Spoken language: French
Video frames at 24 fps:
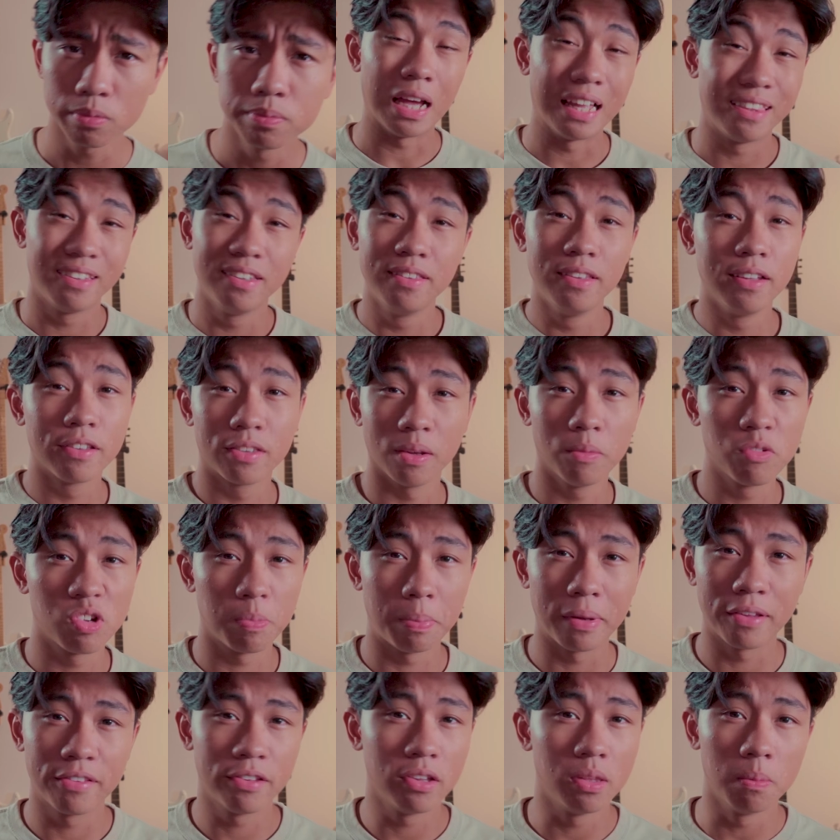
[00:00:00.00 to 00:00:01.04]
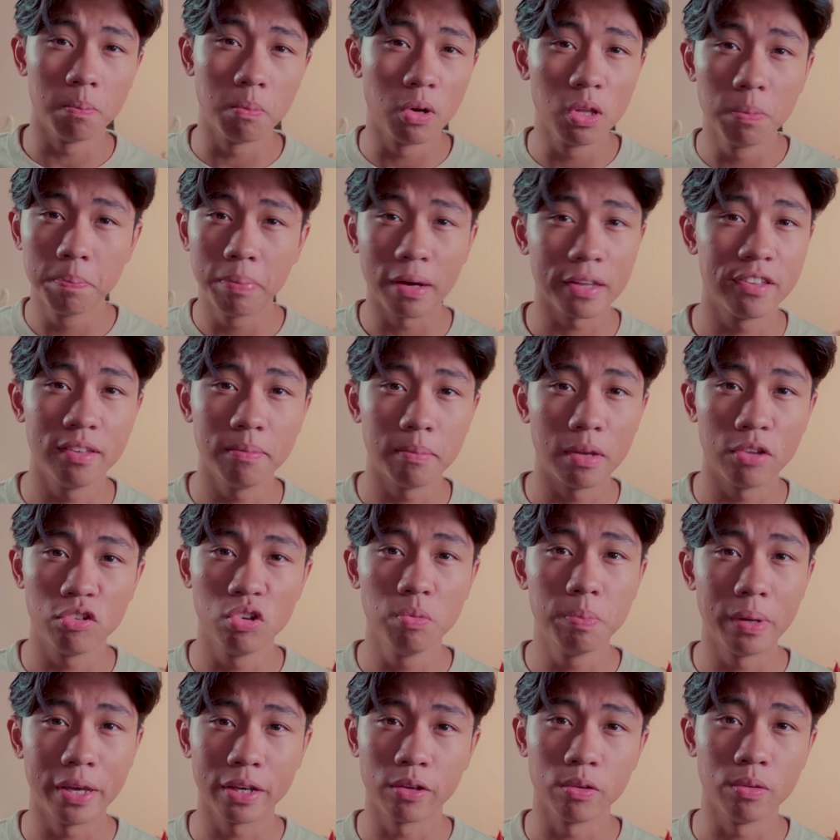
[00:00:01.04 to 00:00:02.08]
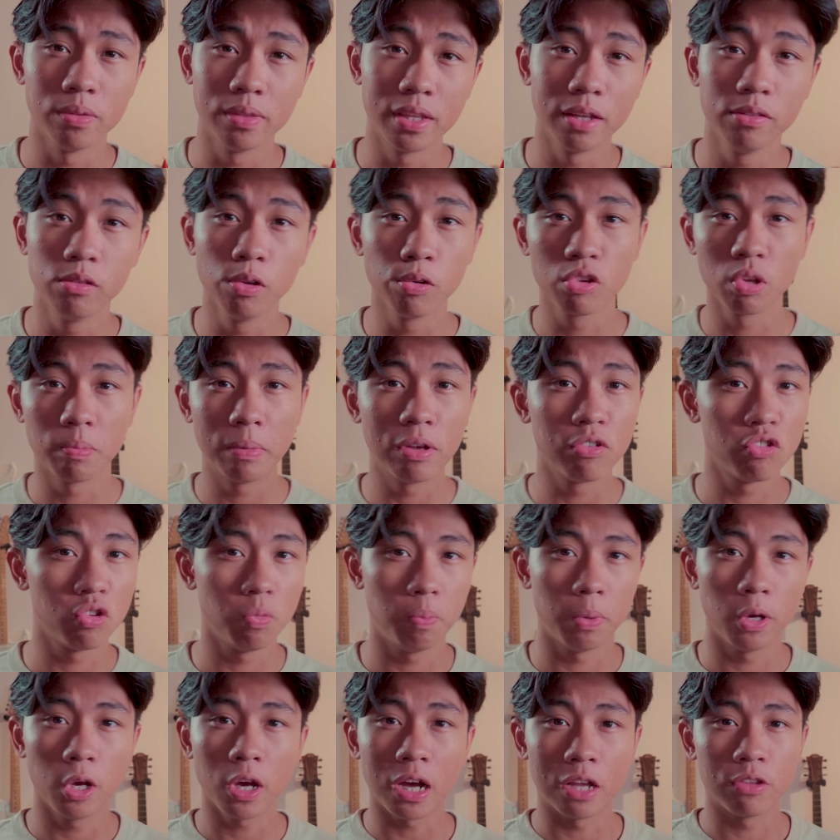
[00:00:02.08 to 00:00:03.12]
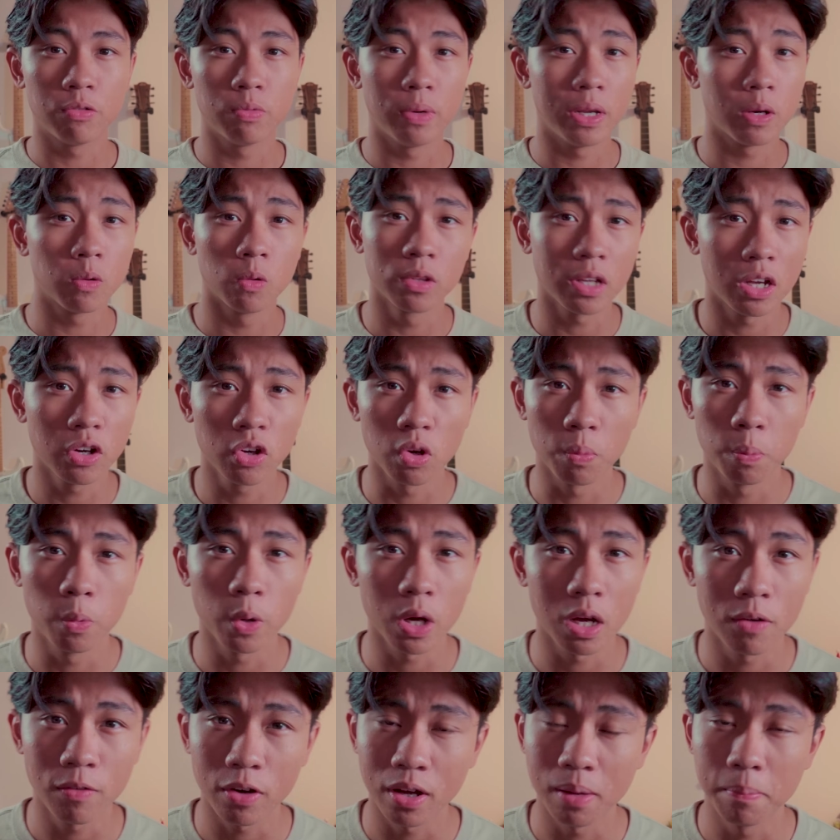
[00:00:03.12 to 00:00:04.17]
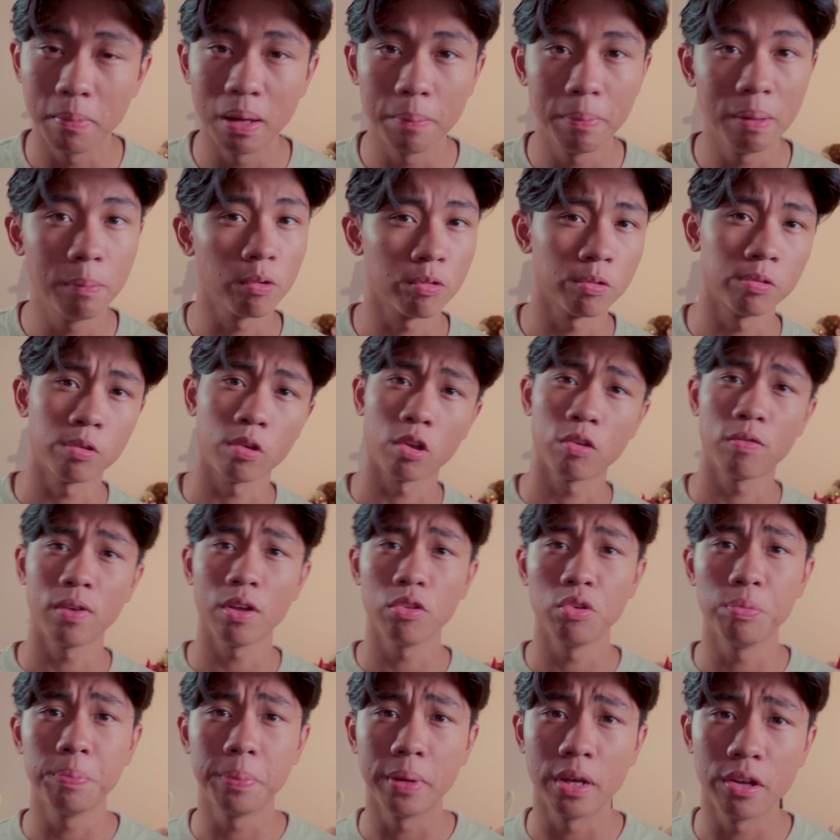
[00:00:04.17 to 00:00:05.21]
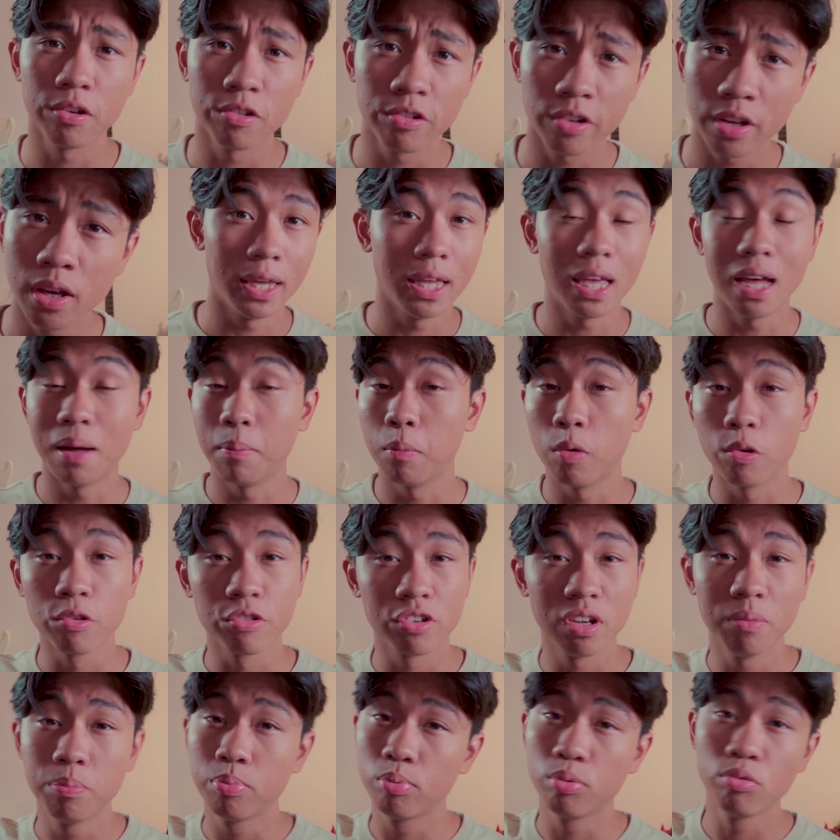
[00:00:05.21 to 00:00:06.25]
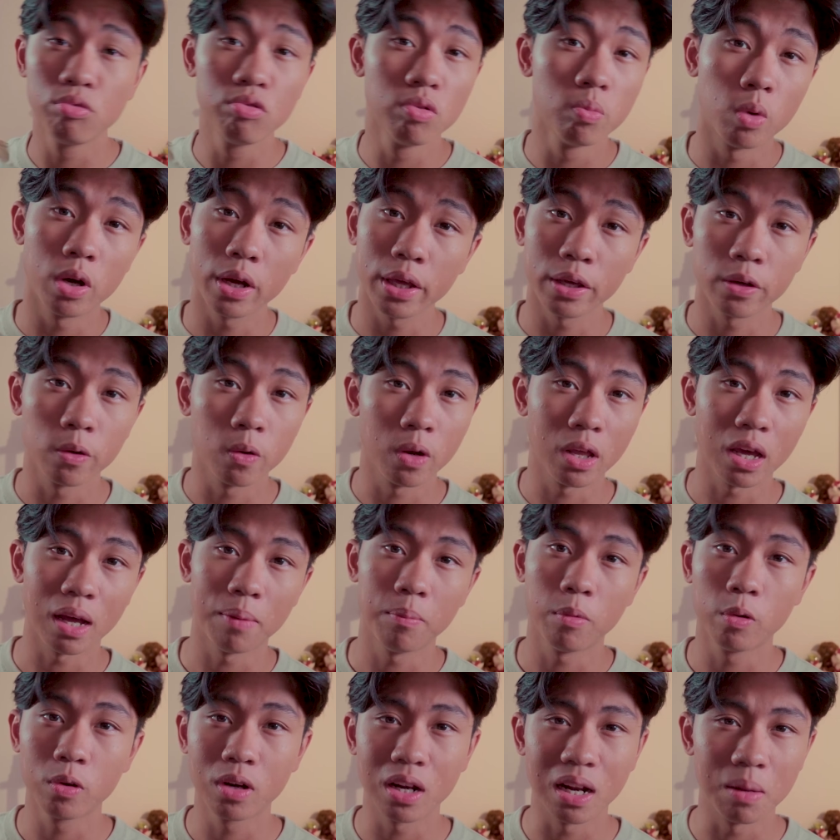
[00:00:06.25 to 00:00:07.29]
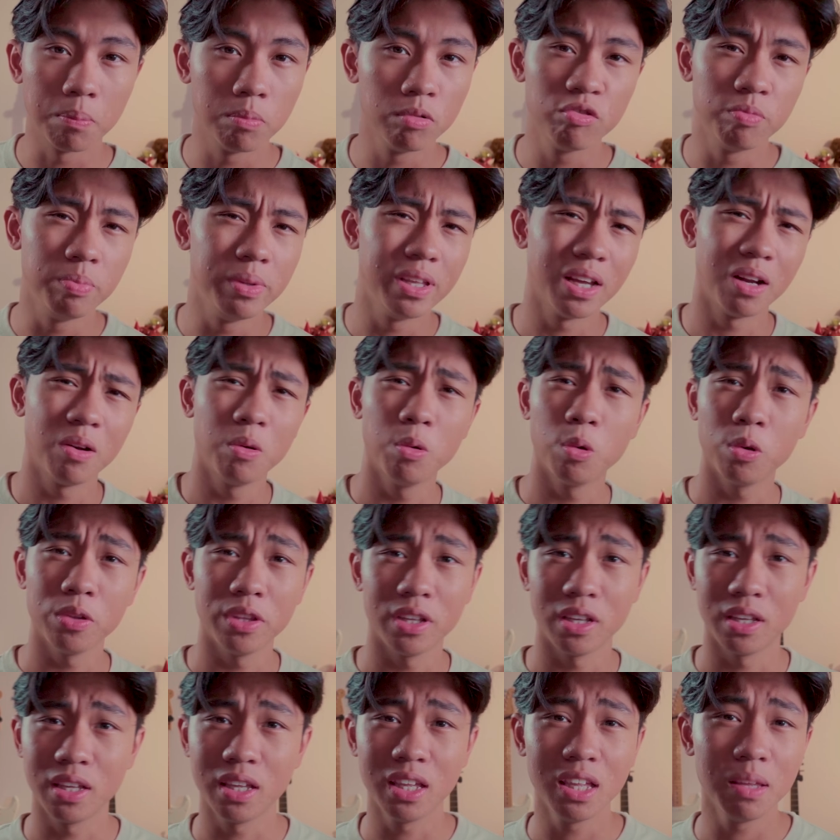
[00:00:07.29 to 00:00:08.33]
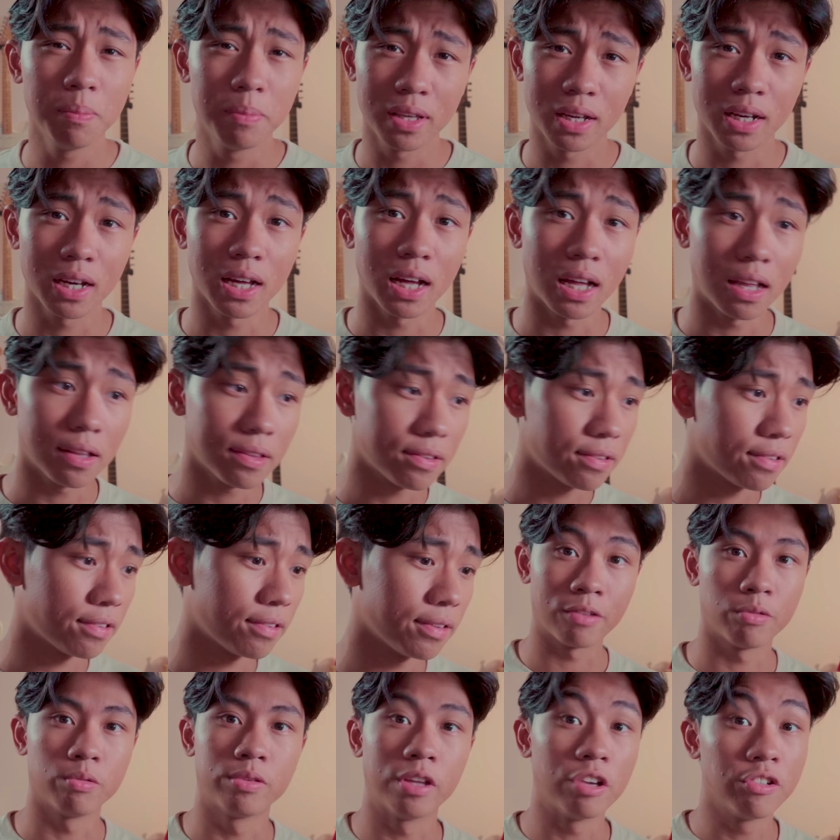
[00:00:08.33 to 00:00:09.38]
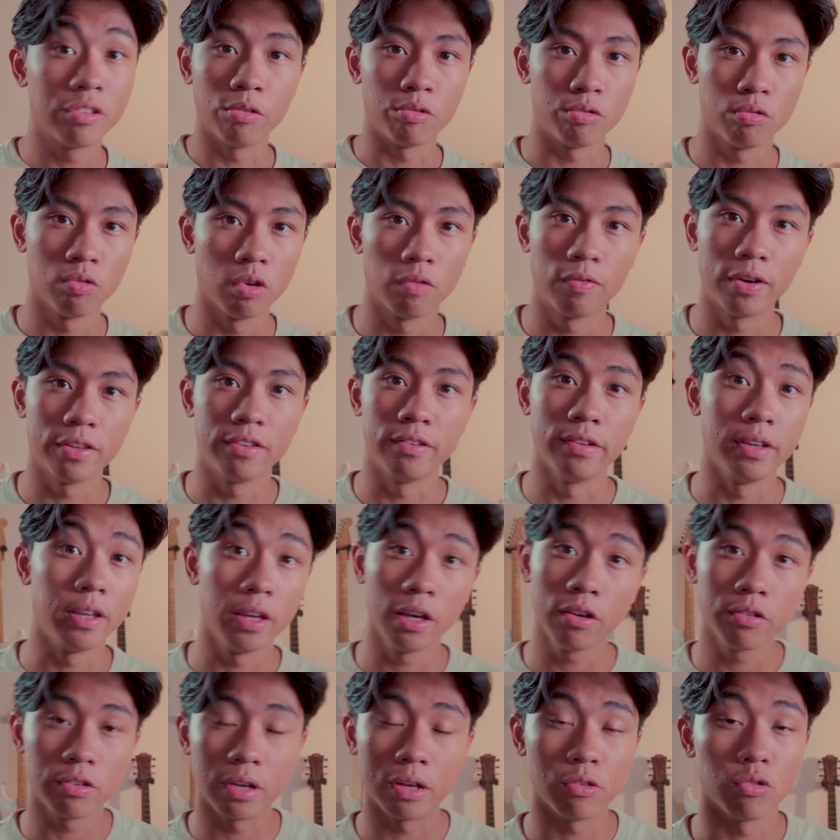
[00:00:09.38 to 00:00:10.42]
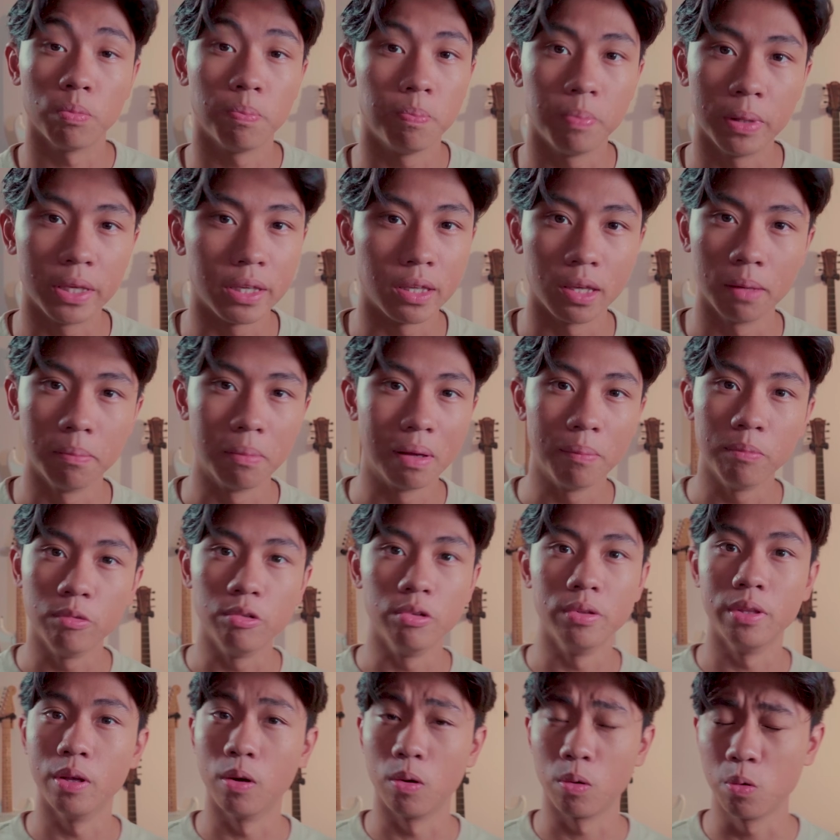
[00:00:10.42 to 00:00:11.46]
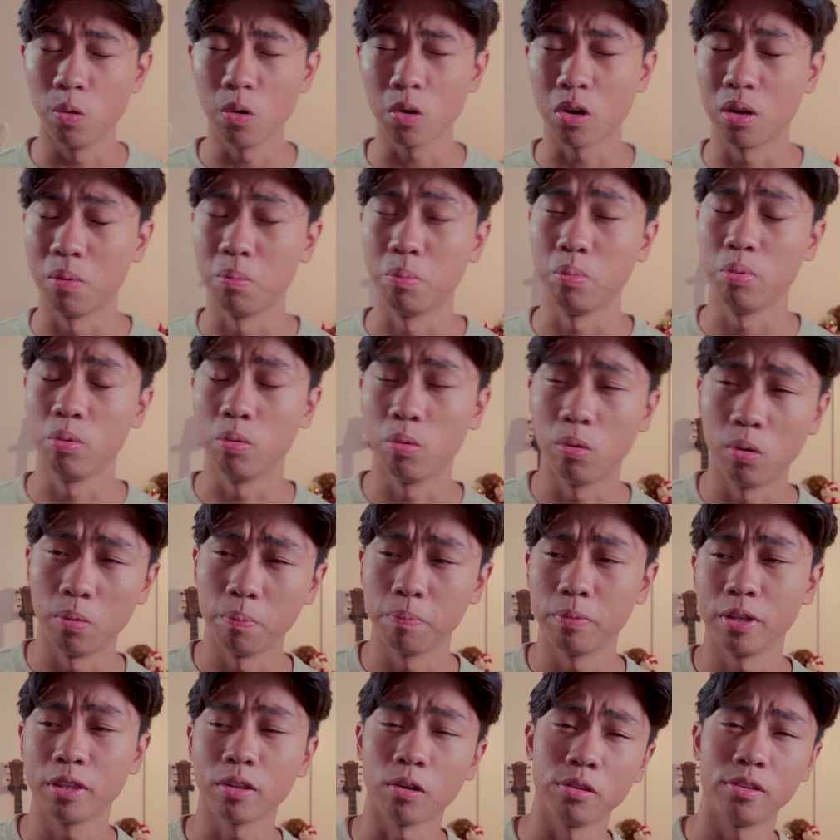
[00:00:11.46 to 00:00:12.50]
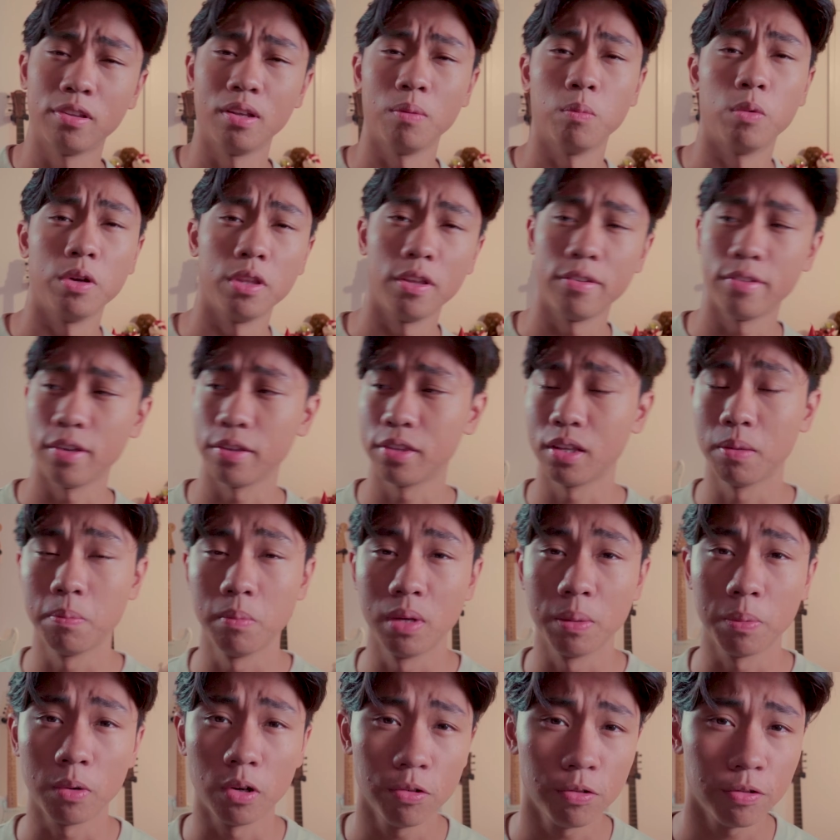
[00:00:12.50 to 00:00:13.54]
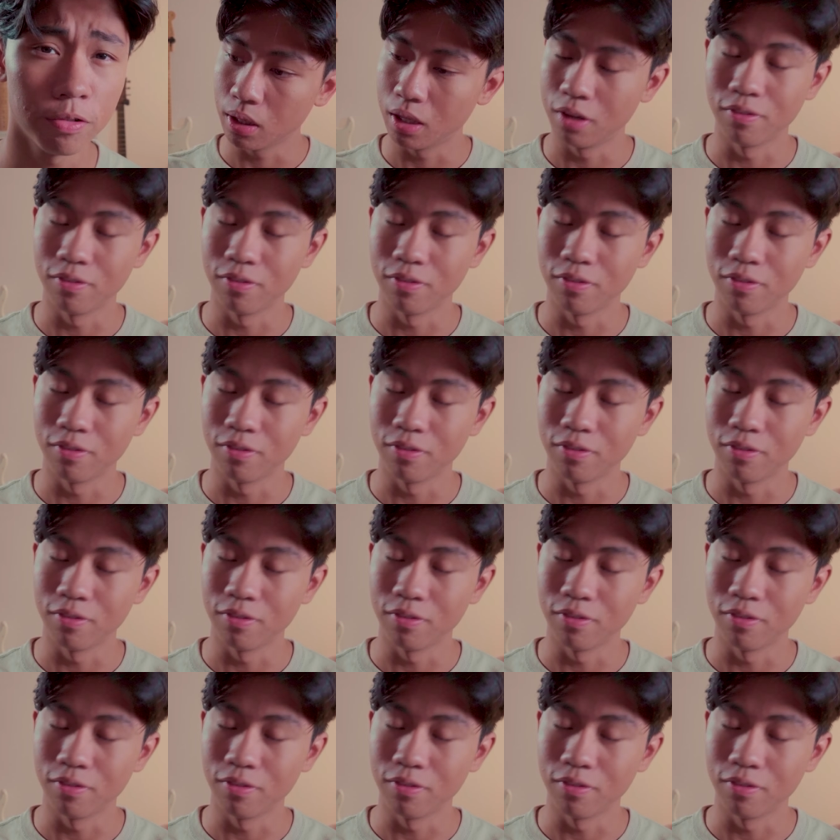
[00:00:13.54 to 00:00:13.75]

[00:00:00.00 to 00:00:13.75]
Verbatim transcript: À titre d'exemple, j'ai passé une bonne partie de ma sup avec une dette de sommeil supérieure à tous les contrats que pourrait avoir Mbappé pour son transfert du PSG et à manger plus ou moins régulièrement de la bouffe bien lourde et, bien grasse. Résultat, j'étais souvent fatigué, j'ai piqué même du nez en cours, comme pourront peut-être en témoigner certains de mes profs.